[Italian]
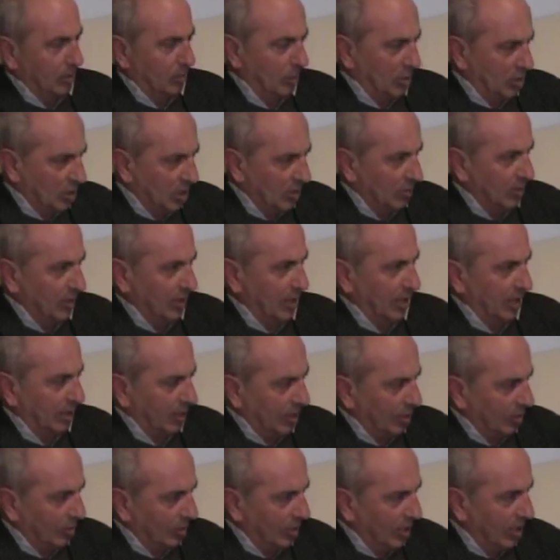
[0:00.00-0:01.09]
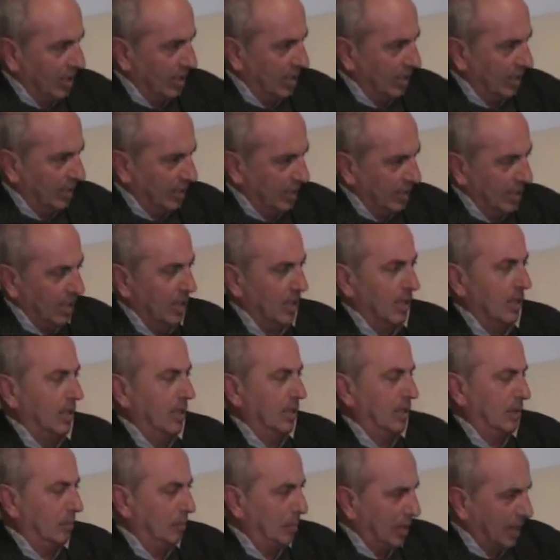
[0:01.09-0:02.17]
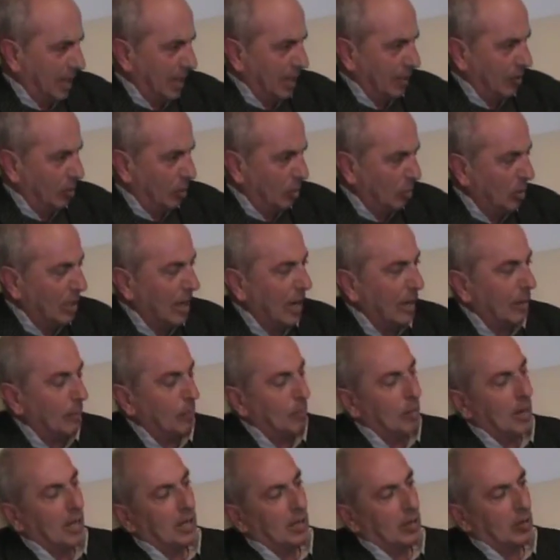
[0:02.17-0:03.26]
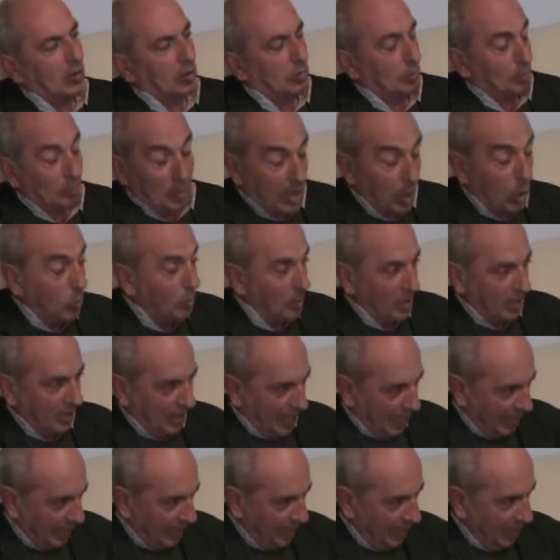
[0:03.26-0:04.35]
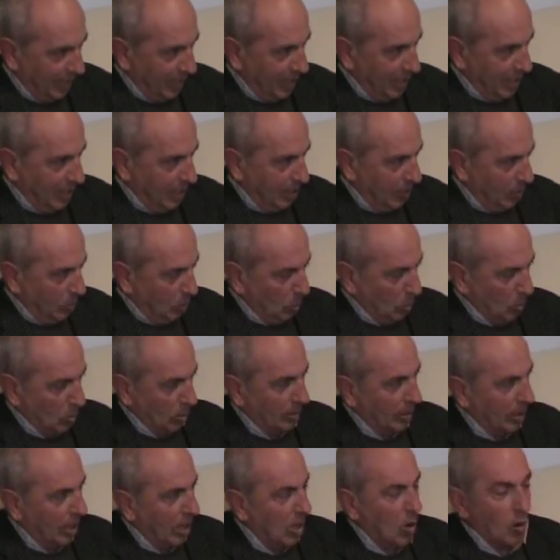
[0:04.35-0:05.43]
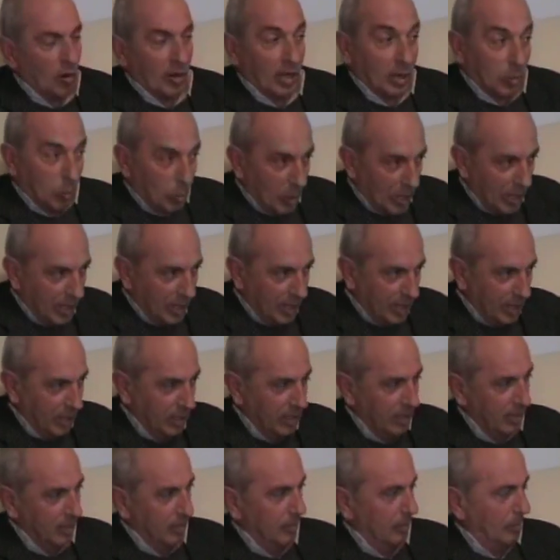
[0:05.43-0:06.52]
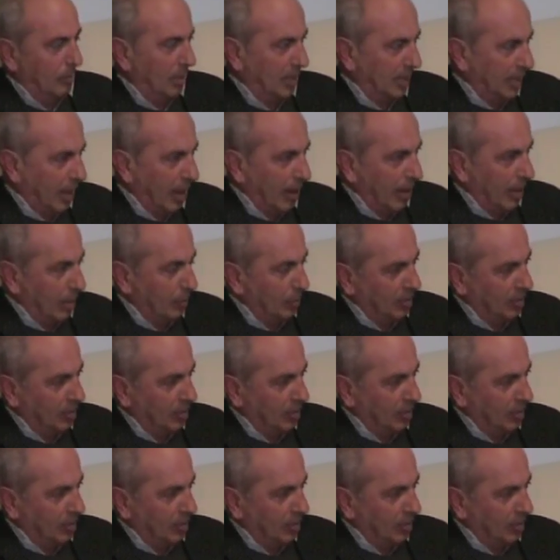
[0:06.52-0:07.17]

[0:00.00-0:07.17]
specifiche categorie di impiegati comunali per, per aumentare il numero delle ore e quindi per dare la